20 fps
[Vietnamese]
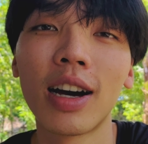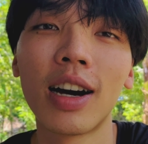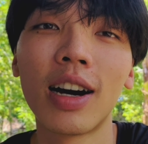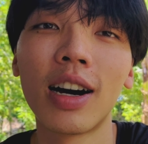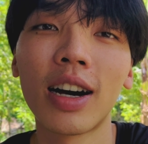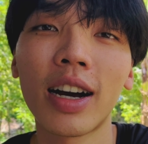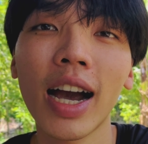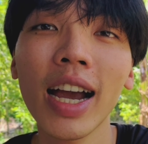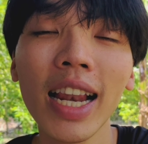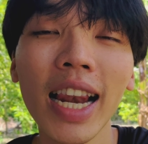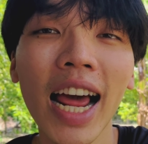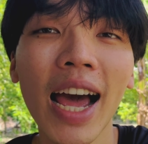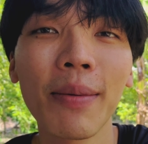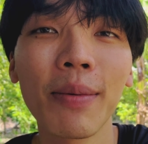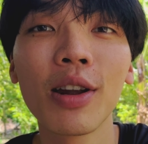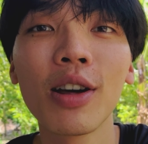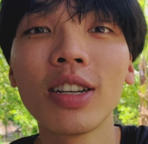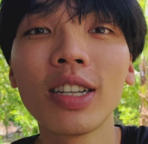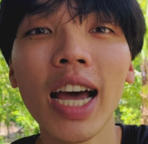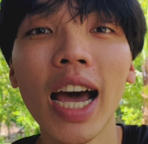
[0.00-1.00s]
à, cách
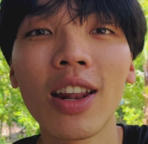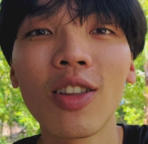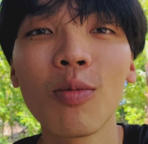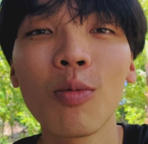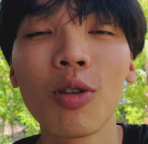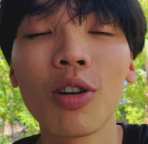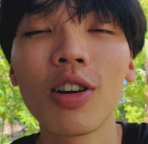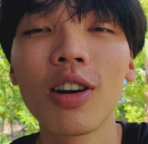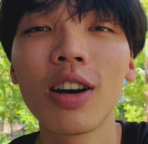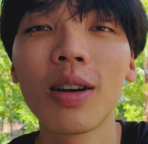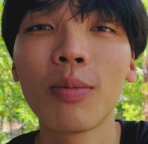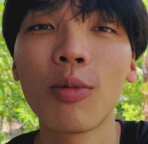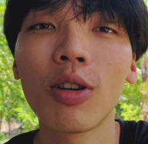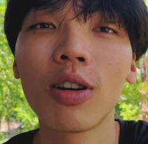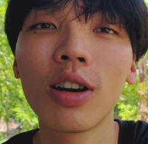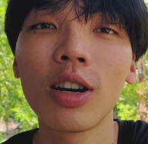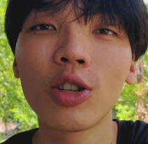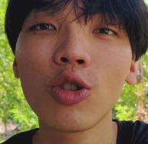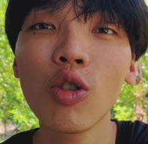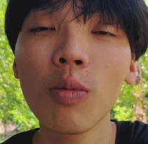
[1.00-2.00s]
làm thì đơn giản thôi mọi người
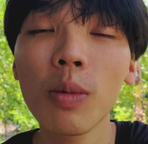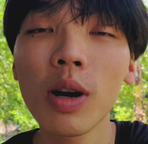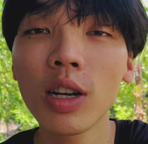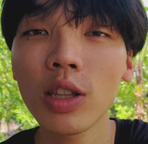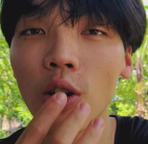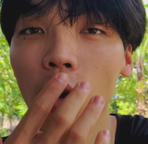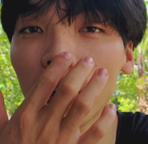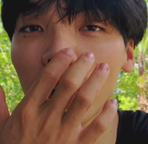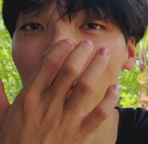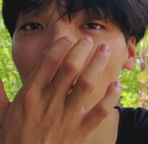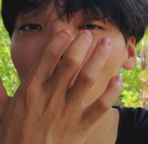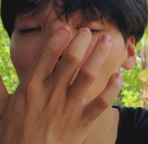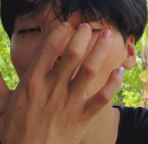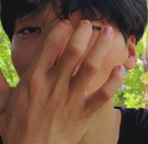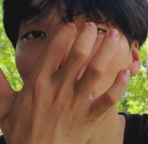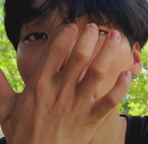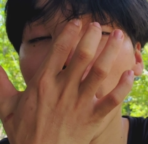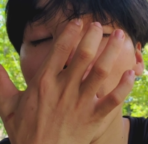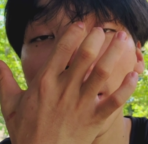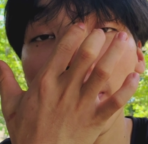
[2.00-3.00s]
mọi người sốt bơ tỏi xong nó
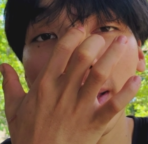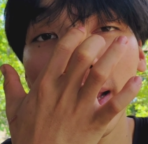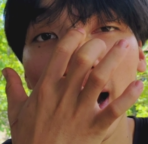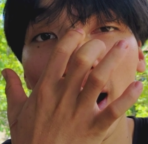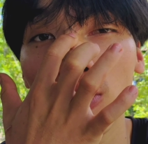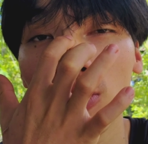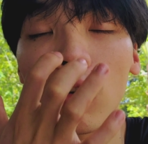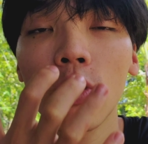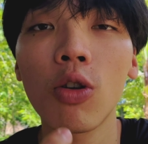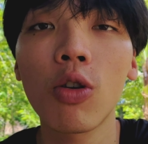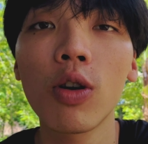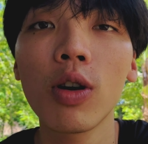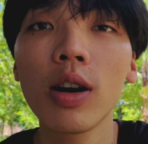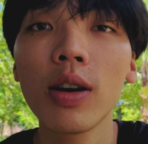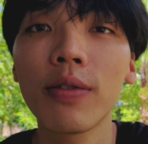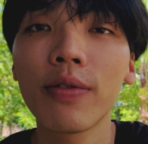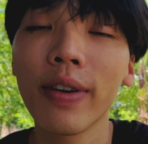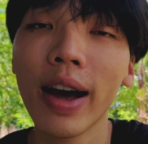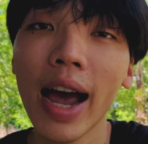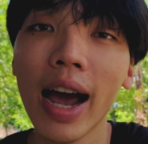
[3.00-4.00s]
mọi người áp chảo cho
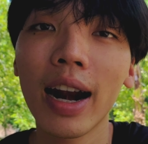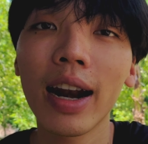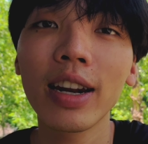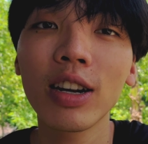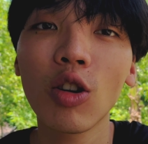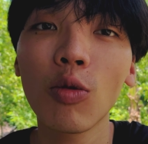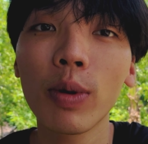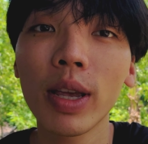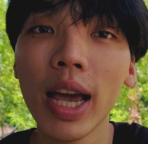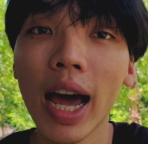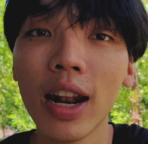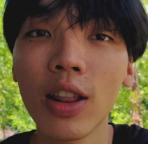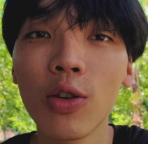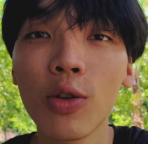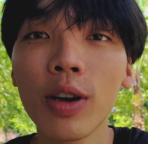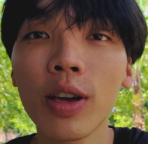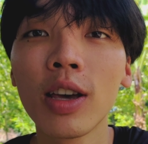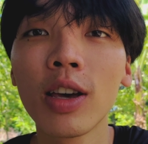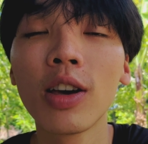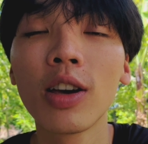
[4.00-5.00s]
nó vàng lên xong mình ăn
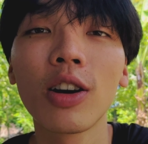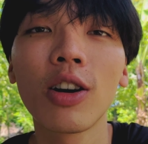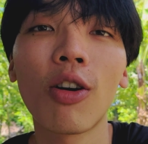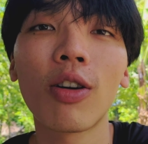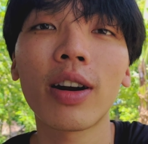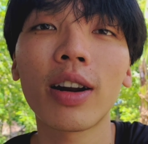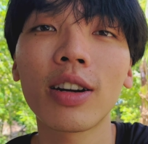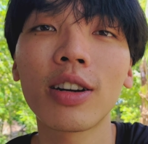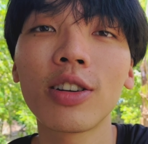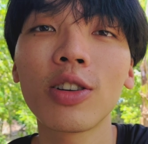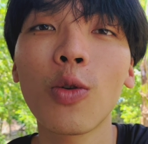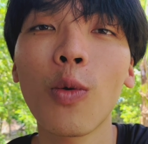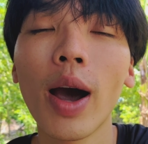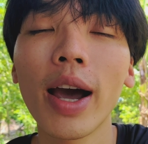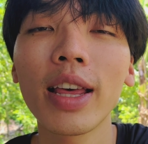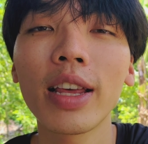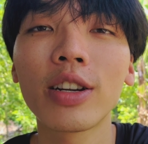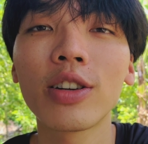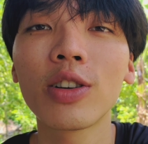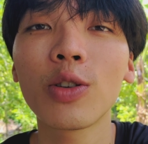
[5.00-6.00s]
thôi còn sơn
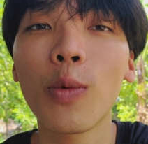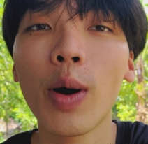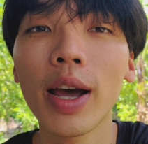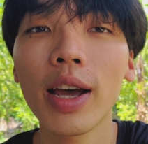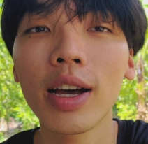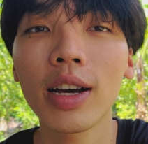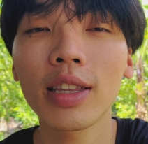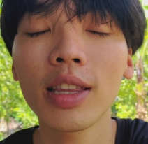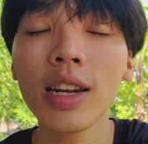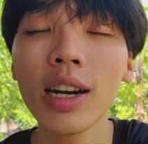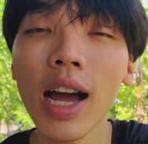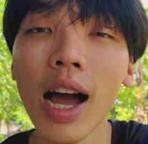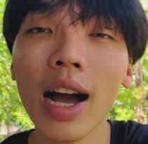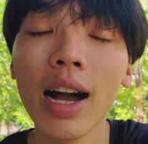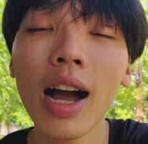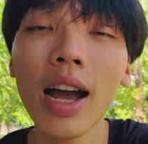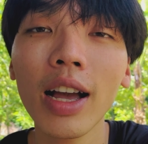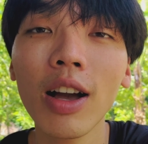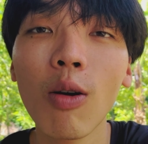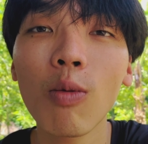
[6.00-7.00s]
quay thì sơn quay à, tất
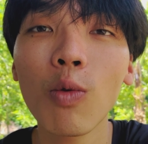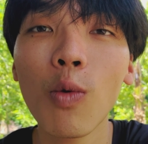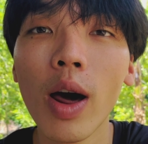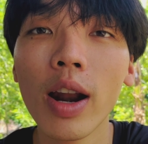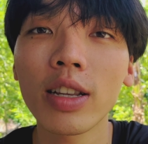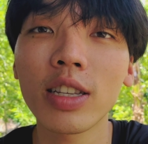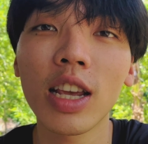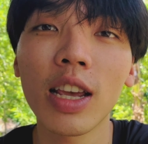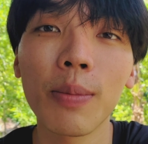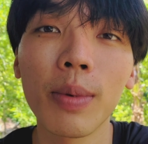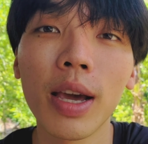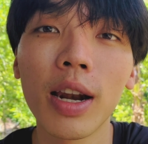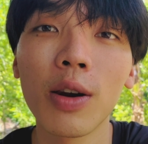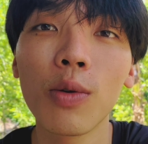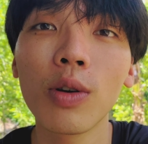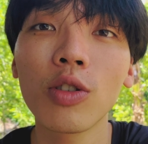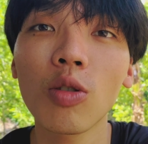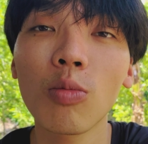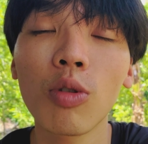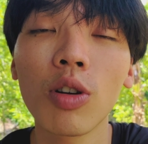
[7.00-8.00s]
cả các công đoạn chế biến
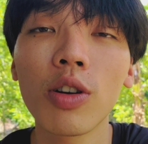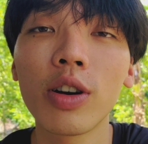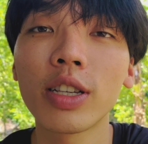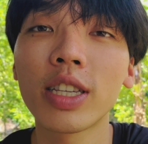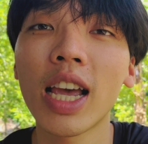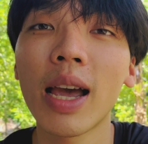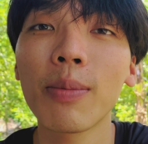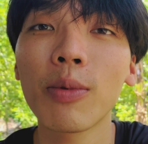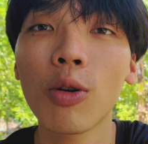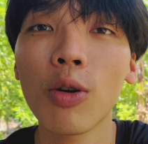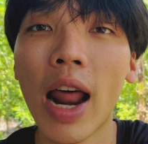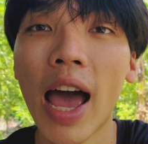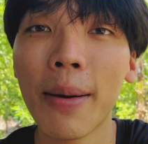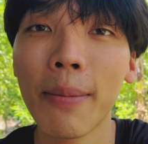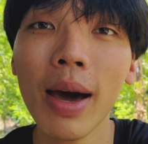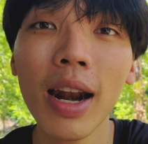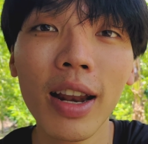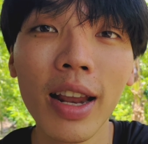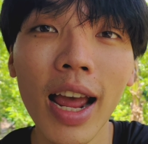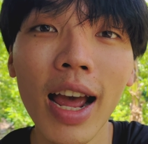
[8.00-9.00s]
luôn cho mọi người xem cho
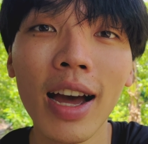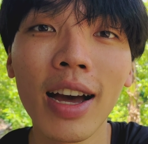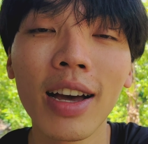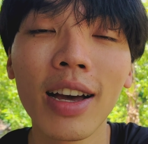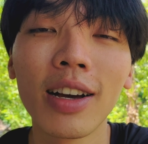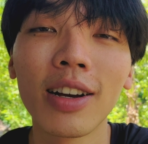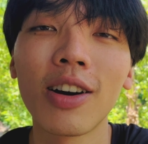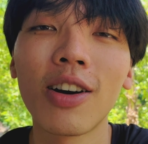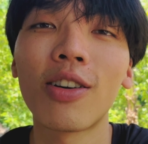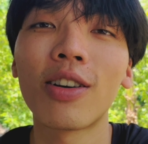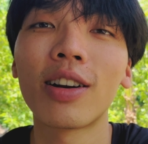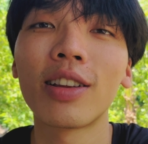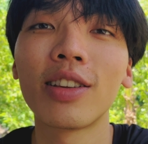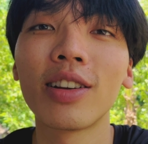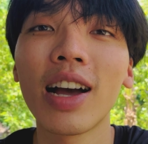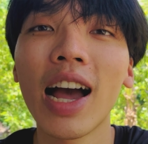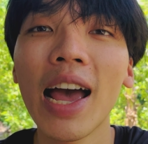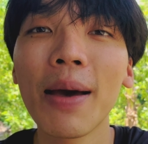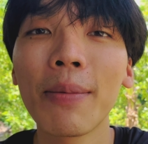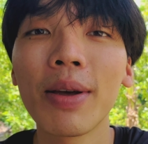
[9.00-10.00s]
đá mắt nha còn
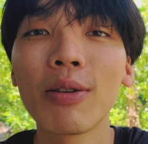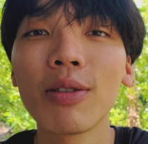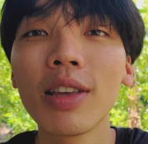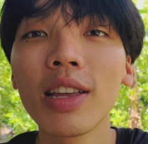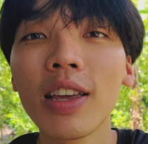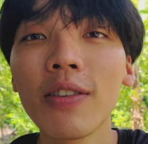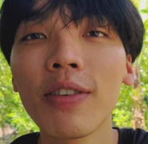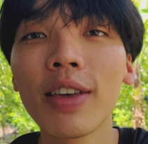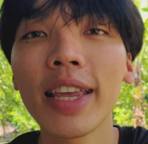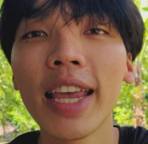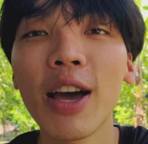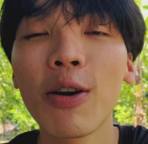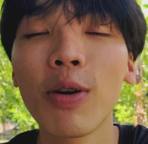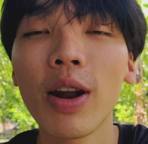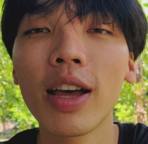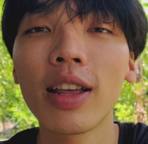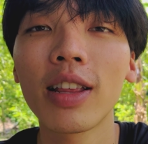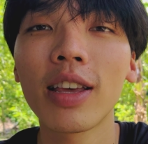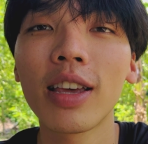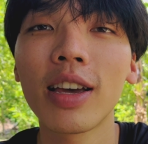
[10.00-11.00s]
những ai mà yêu thích cái video
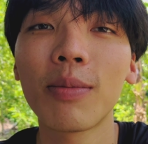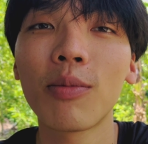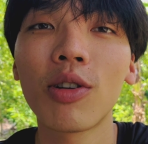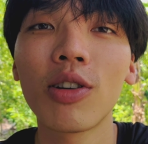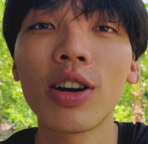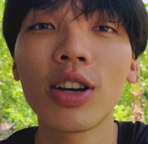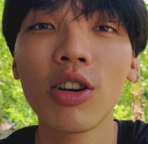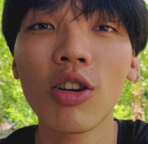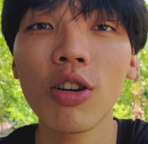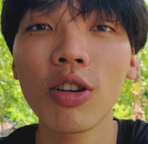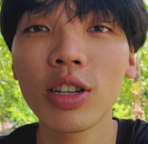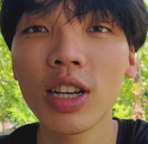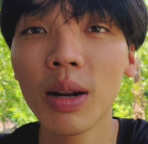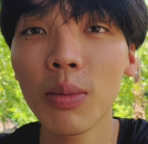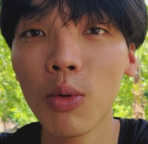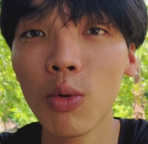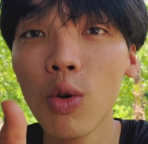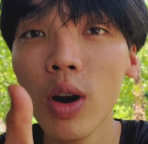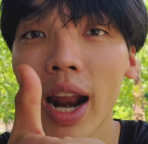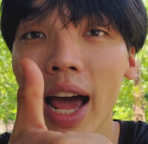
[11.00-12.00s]
này thì mọi người cho sơn
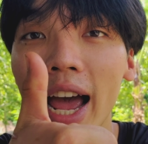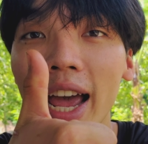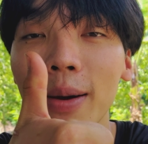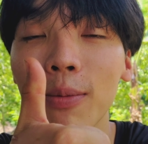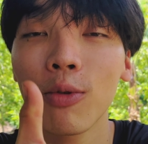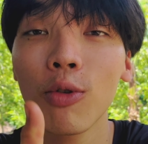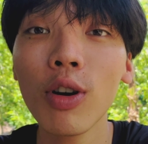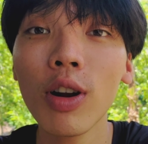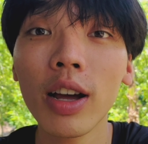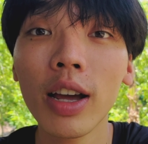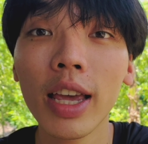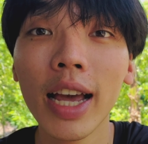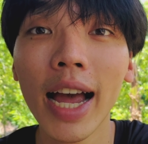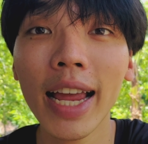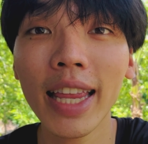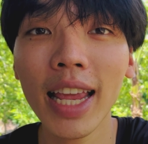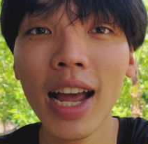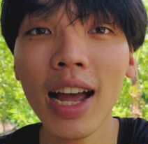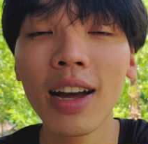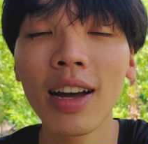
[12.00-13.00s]
xin một nút like một nút đăng ký
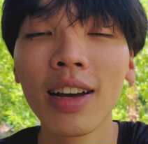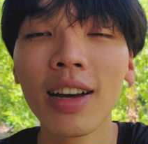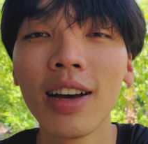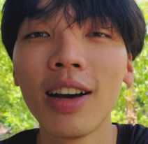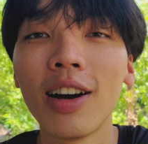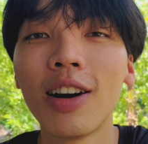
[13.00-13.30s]
kênh nha